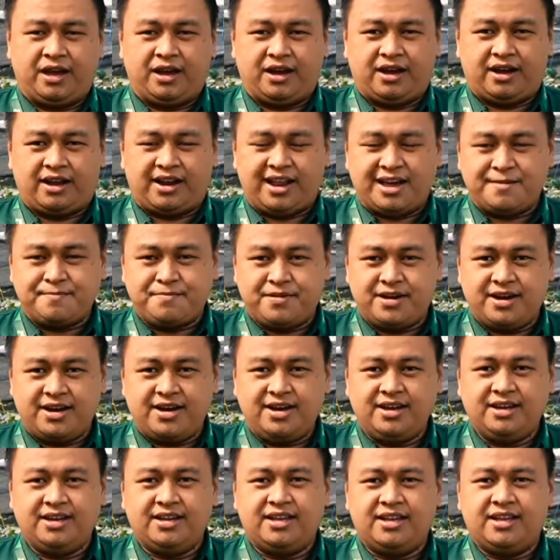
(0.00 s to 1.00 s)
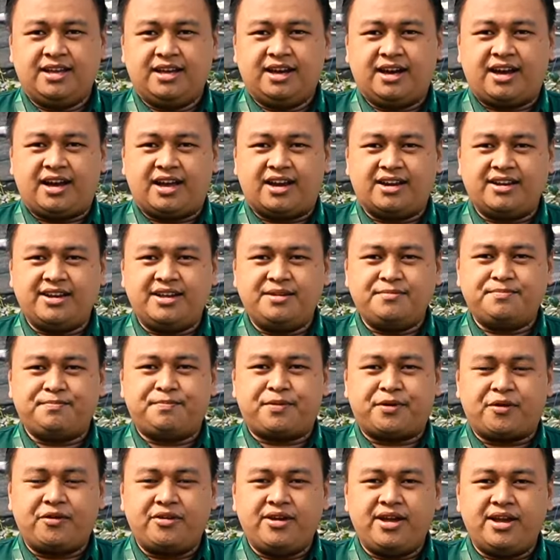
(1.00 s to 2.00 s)
Kenapa? Karena
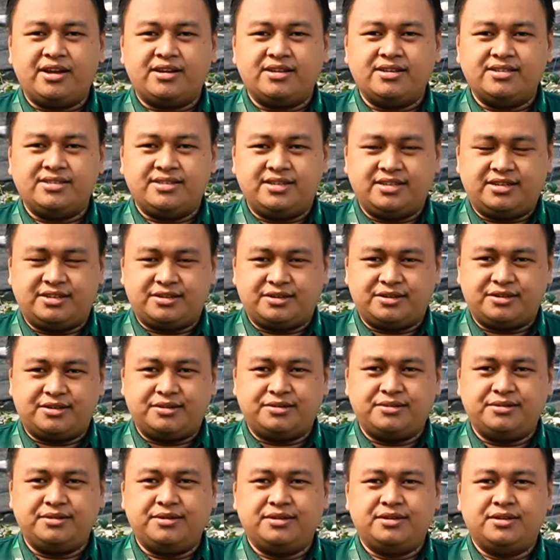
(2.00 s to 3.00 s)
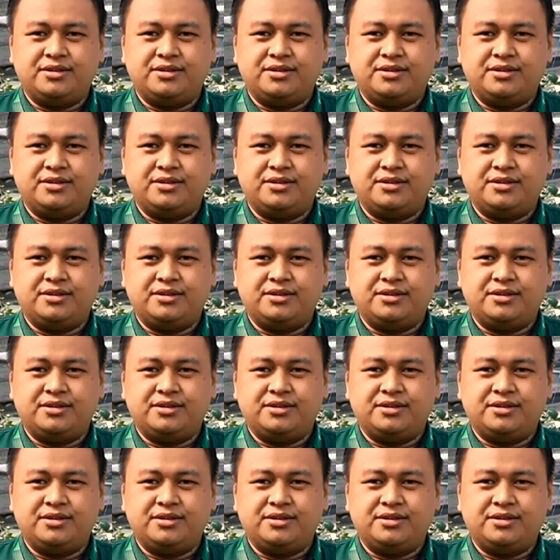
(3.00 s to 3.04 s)
produk isi grow